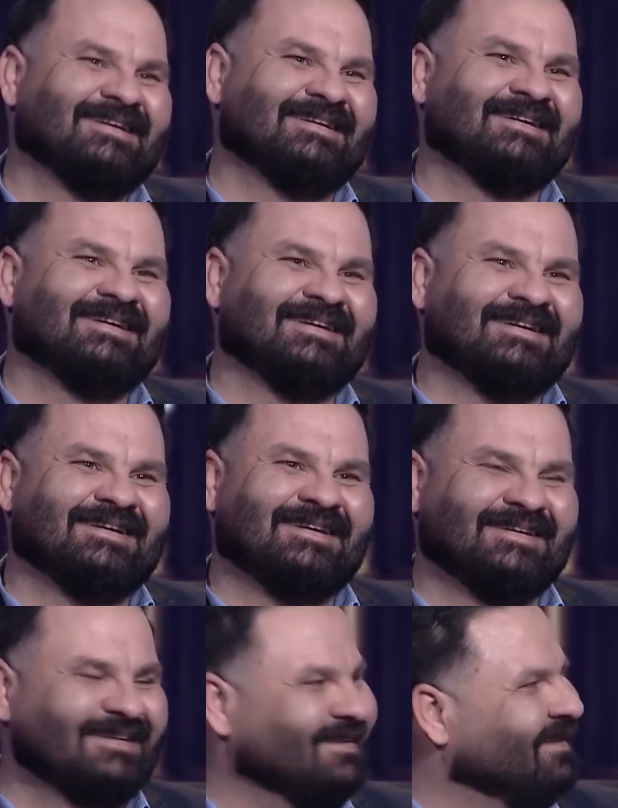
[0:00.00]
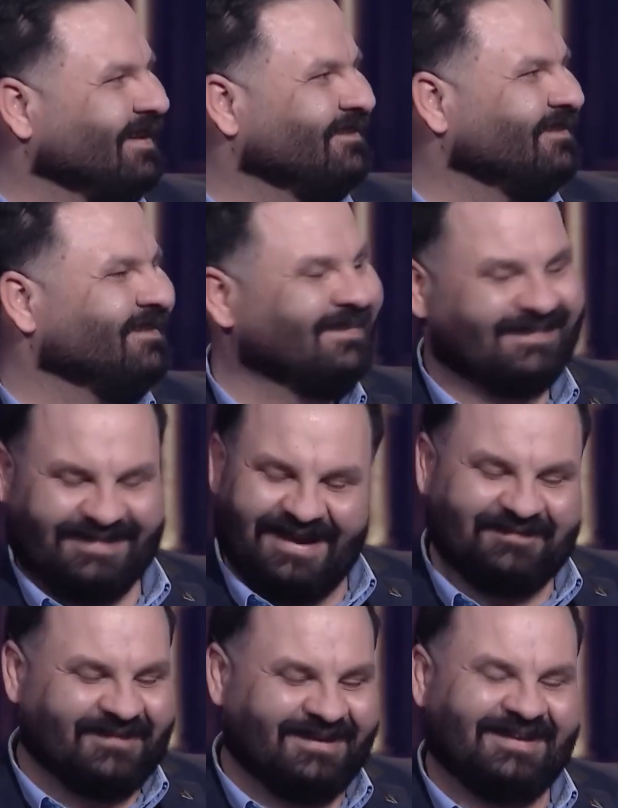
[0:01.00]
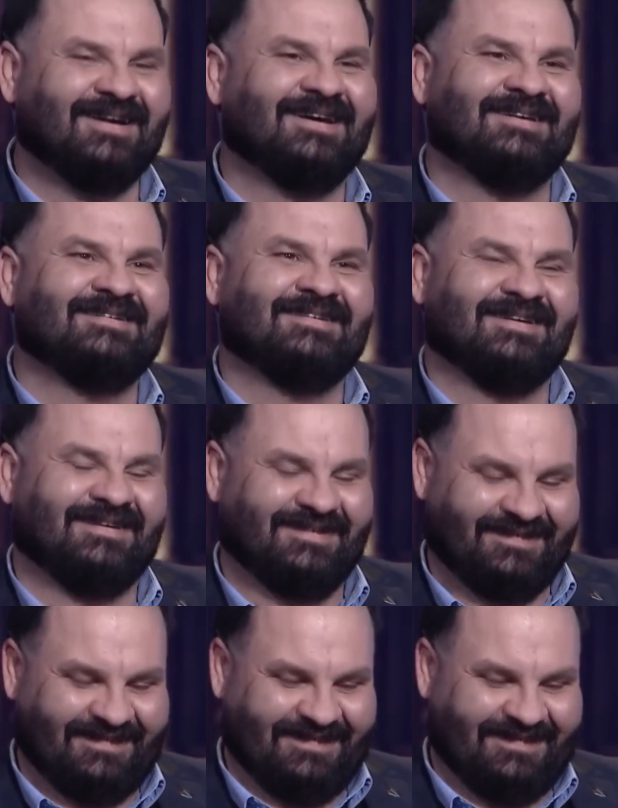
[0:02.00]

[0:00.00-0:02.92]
يلا من القائل؟ نعم من القائل إن شاء الله نختار له